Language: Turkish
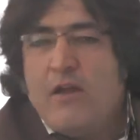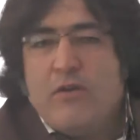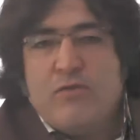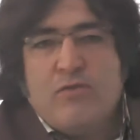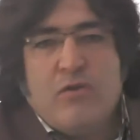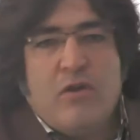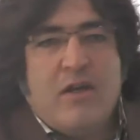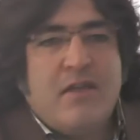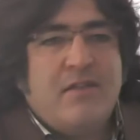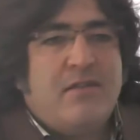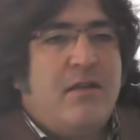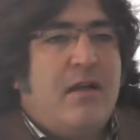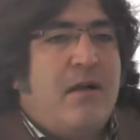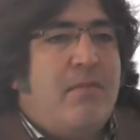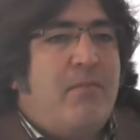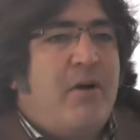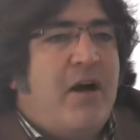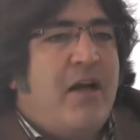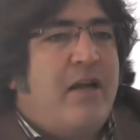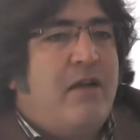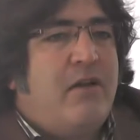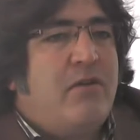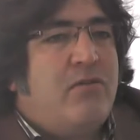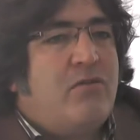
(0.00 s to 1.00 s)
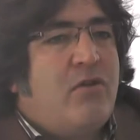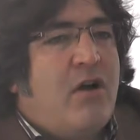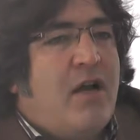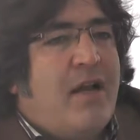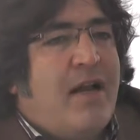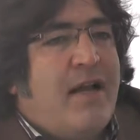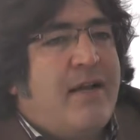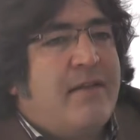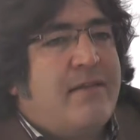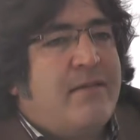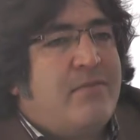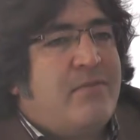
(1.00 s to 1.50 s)
Dolayısıyla bilingual
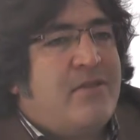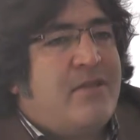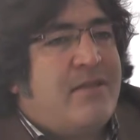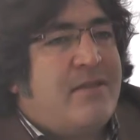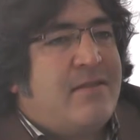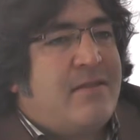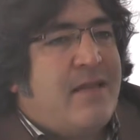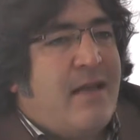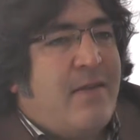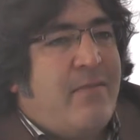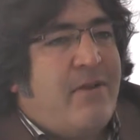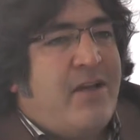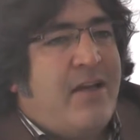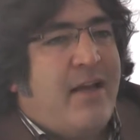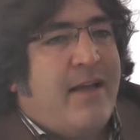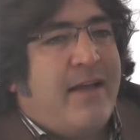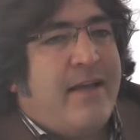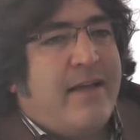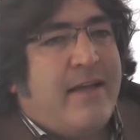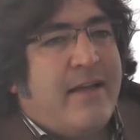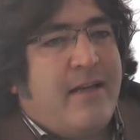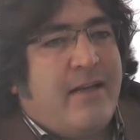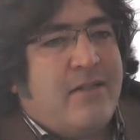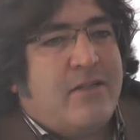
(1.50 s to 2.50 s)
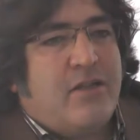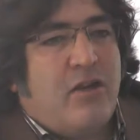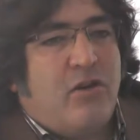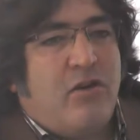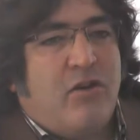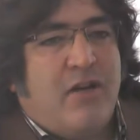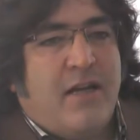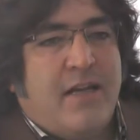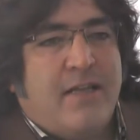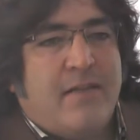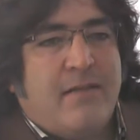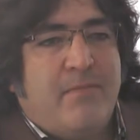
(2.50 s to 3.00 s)
eğitim sistemi ile İngilizce
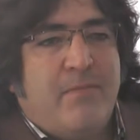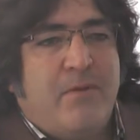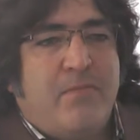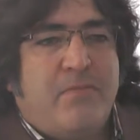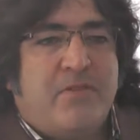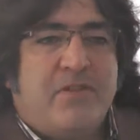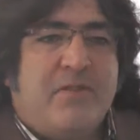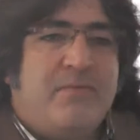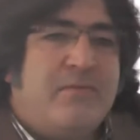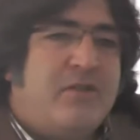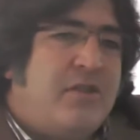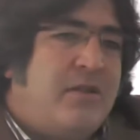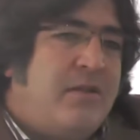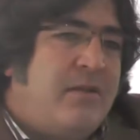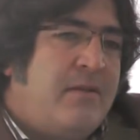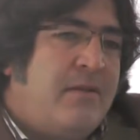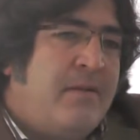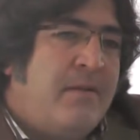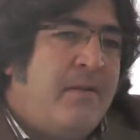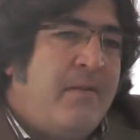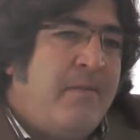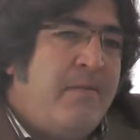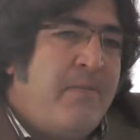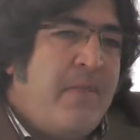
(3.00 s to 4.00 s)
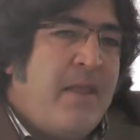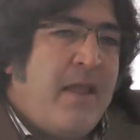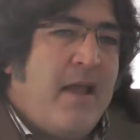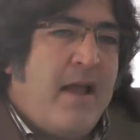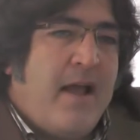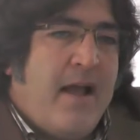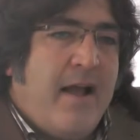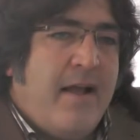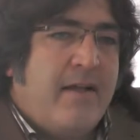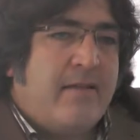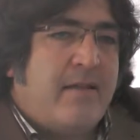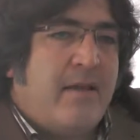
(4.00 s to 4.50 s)
öğretimi bizim için
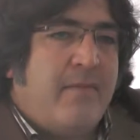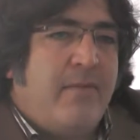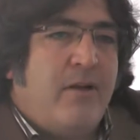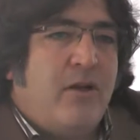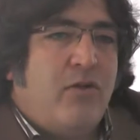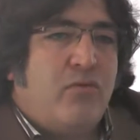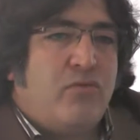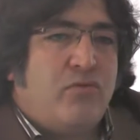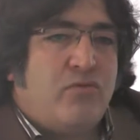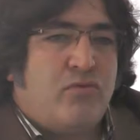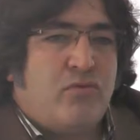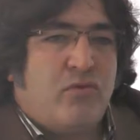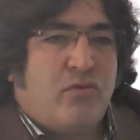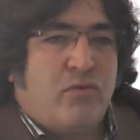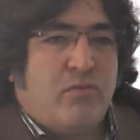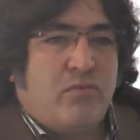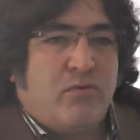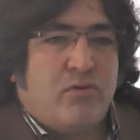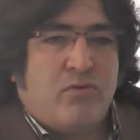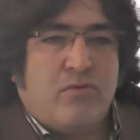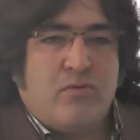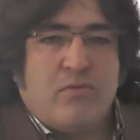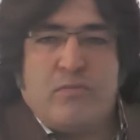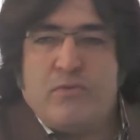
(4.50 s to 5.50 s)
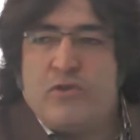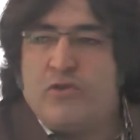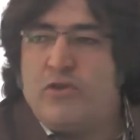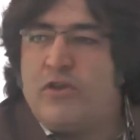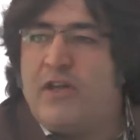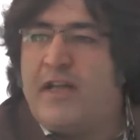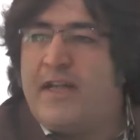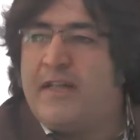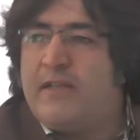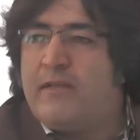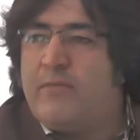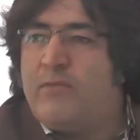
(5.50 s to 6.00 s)
en temel unsurumuzdur. Bütün
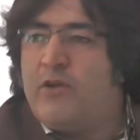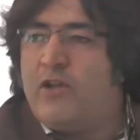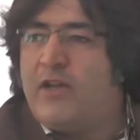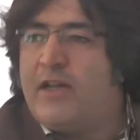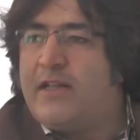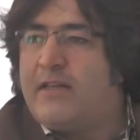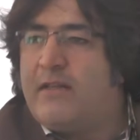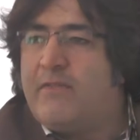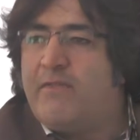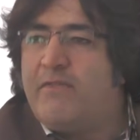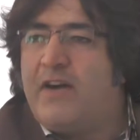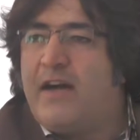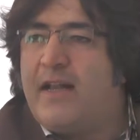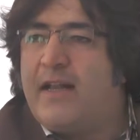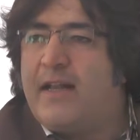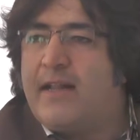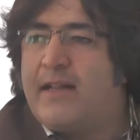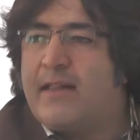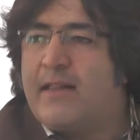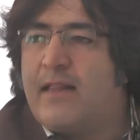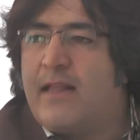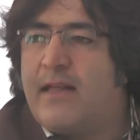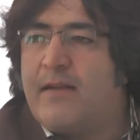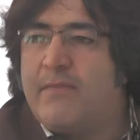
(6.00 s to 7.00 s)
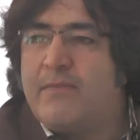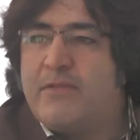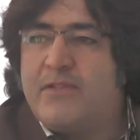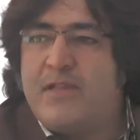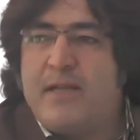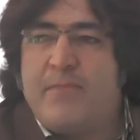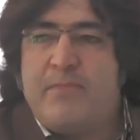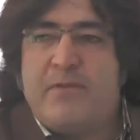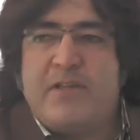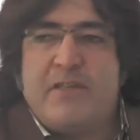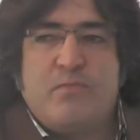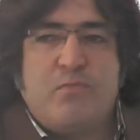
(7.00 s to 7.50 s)
eğitim öğretim
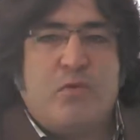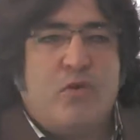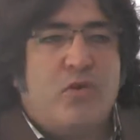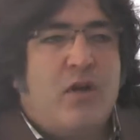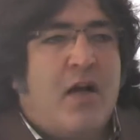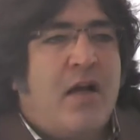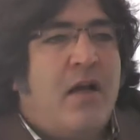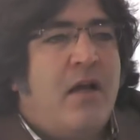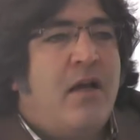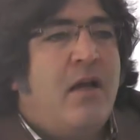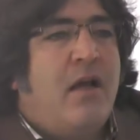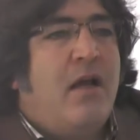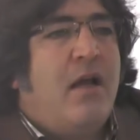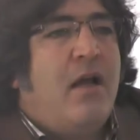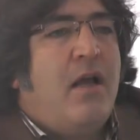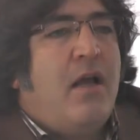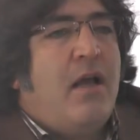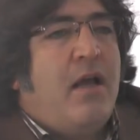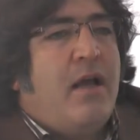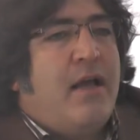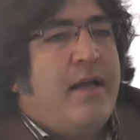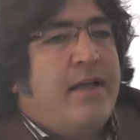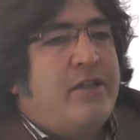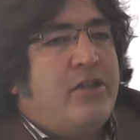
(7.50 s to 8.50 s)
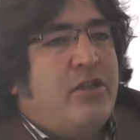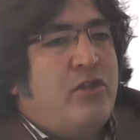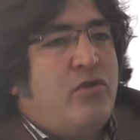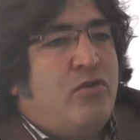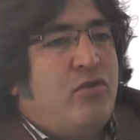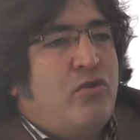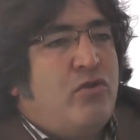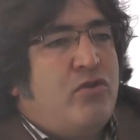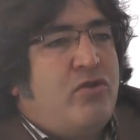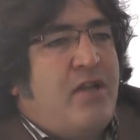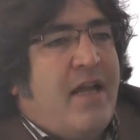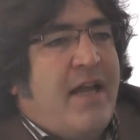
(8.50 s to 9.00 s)
faaliyetlerimizde biz buna işin
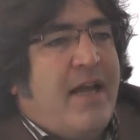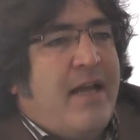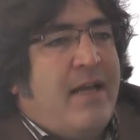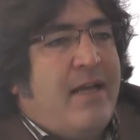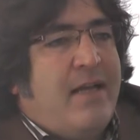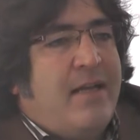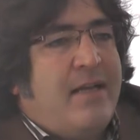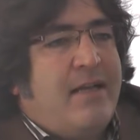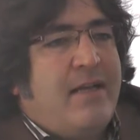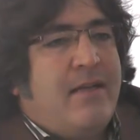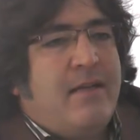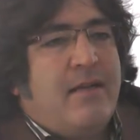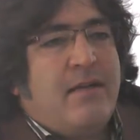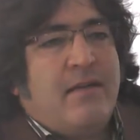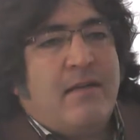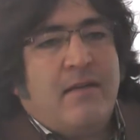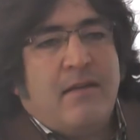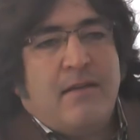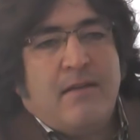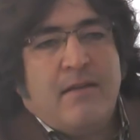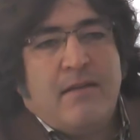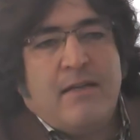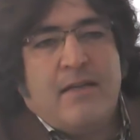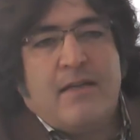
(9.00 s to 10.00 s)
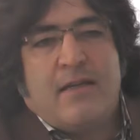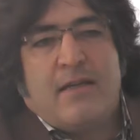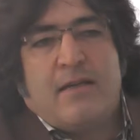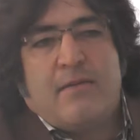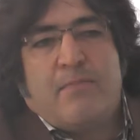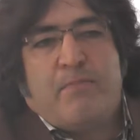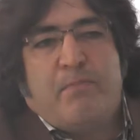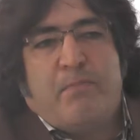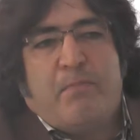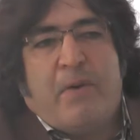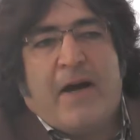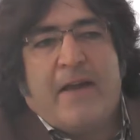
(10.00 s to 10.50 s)
yüzde ellilik
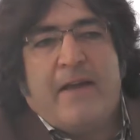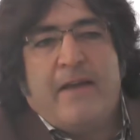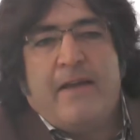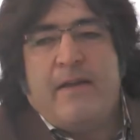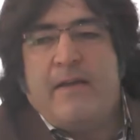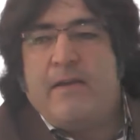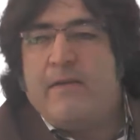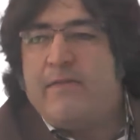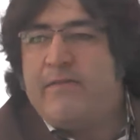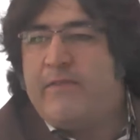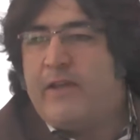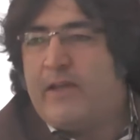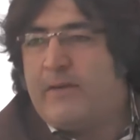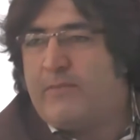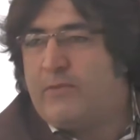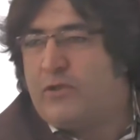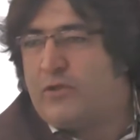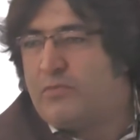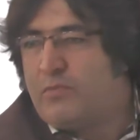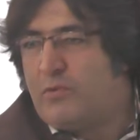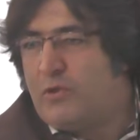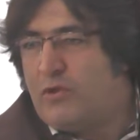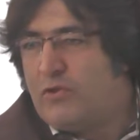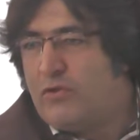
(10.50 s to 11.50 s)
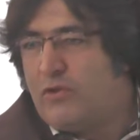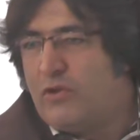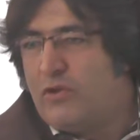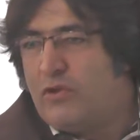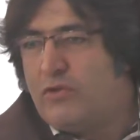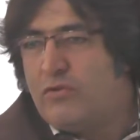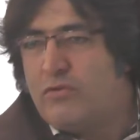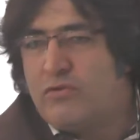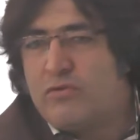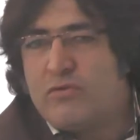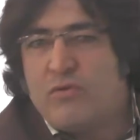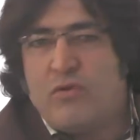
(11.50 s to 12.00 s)
payı vermiş
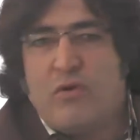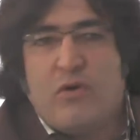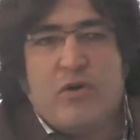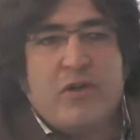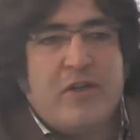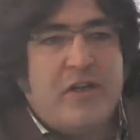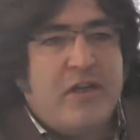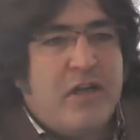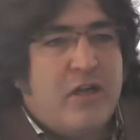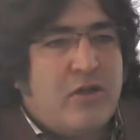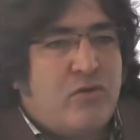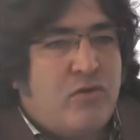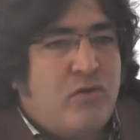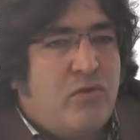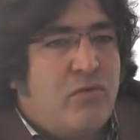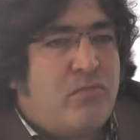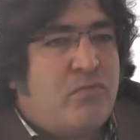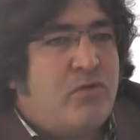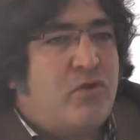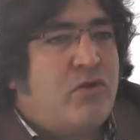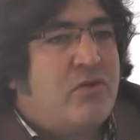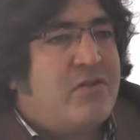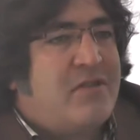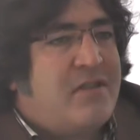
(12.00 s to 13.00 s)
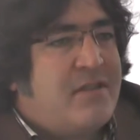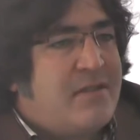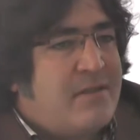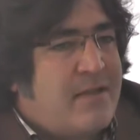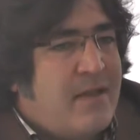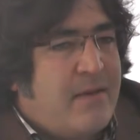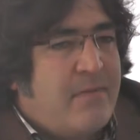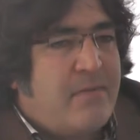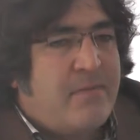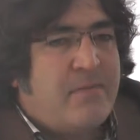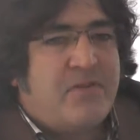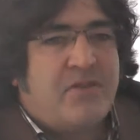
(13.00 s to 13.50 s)
bulunuyoruz. Koordinasyonumuzu,
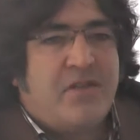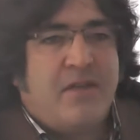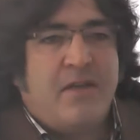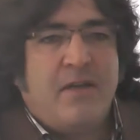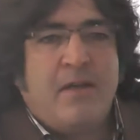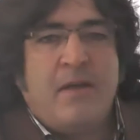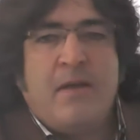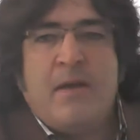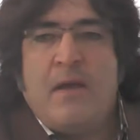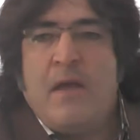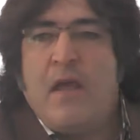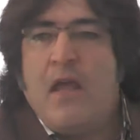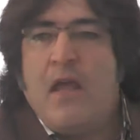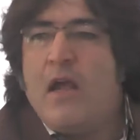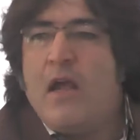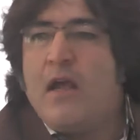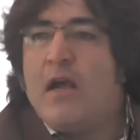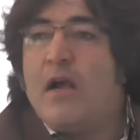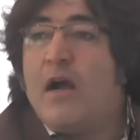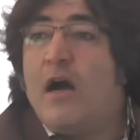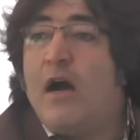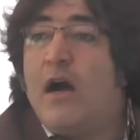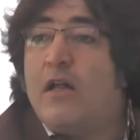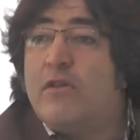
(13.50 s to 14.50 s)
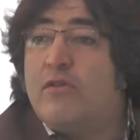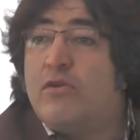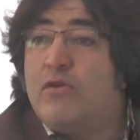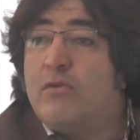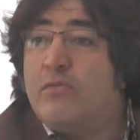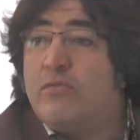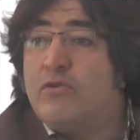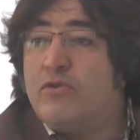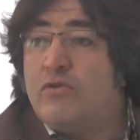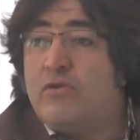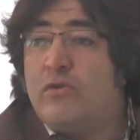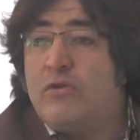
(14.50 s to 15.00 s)
sistemimizi,
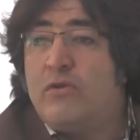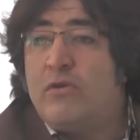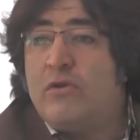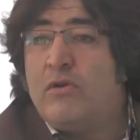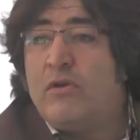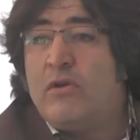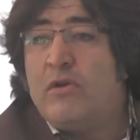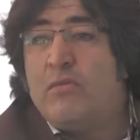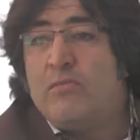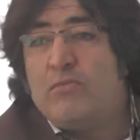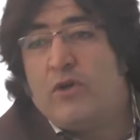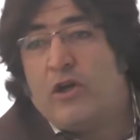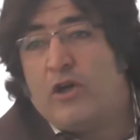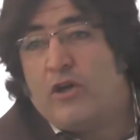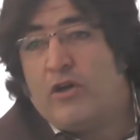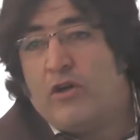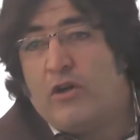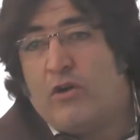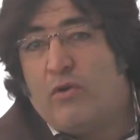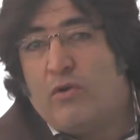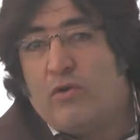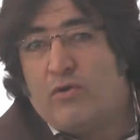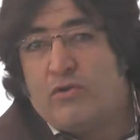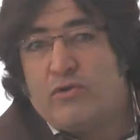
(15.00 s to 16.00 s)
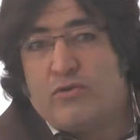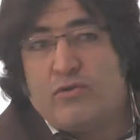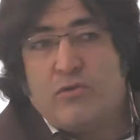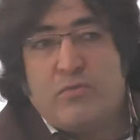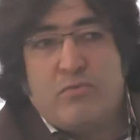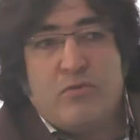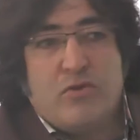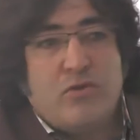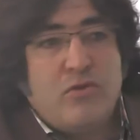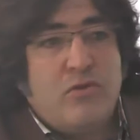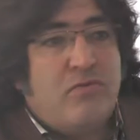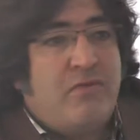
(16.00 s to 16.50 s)
kadromuzu buna göre
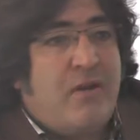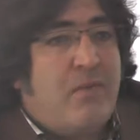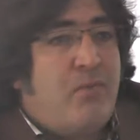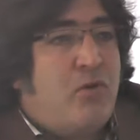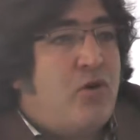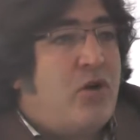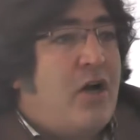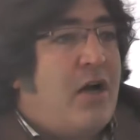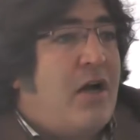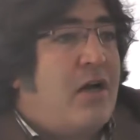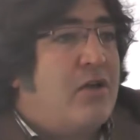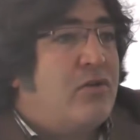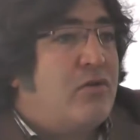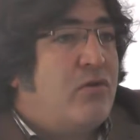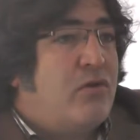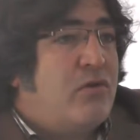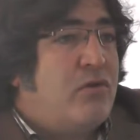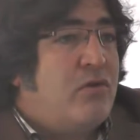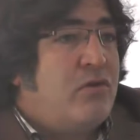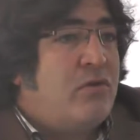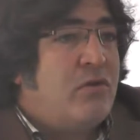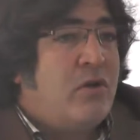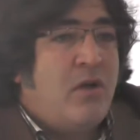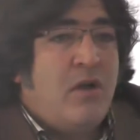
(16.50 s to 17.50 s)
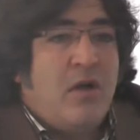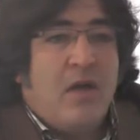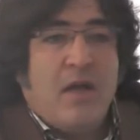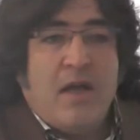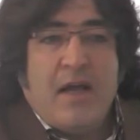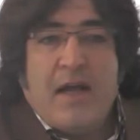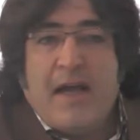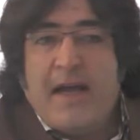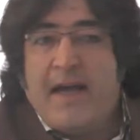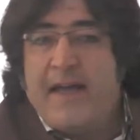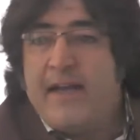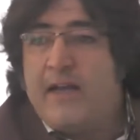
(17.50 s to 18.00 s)
oluşturmuşuz ve bu kadronun
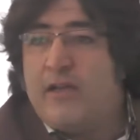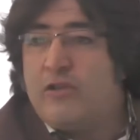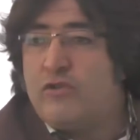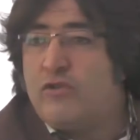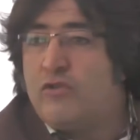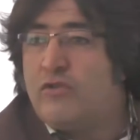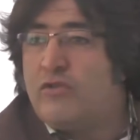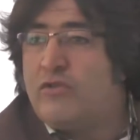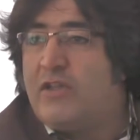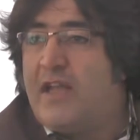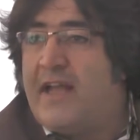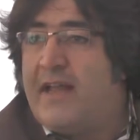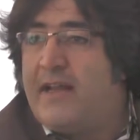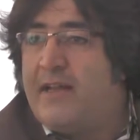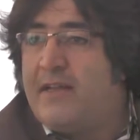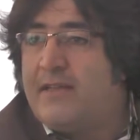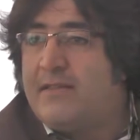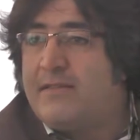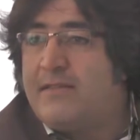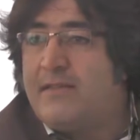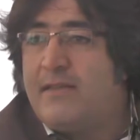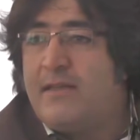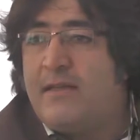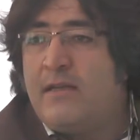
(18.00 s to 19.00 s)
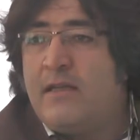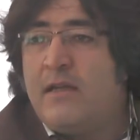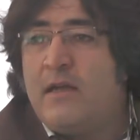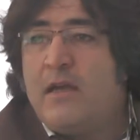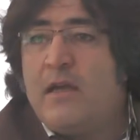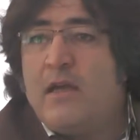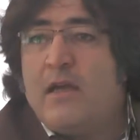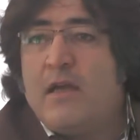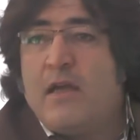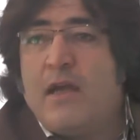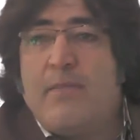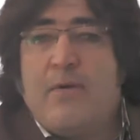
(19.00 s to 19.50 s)
en az yüzde ellisi
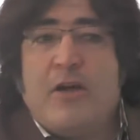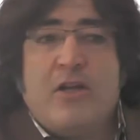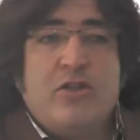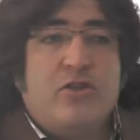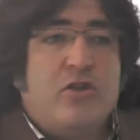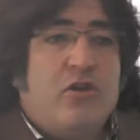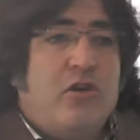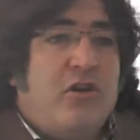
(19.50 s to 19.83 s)
yabancı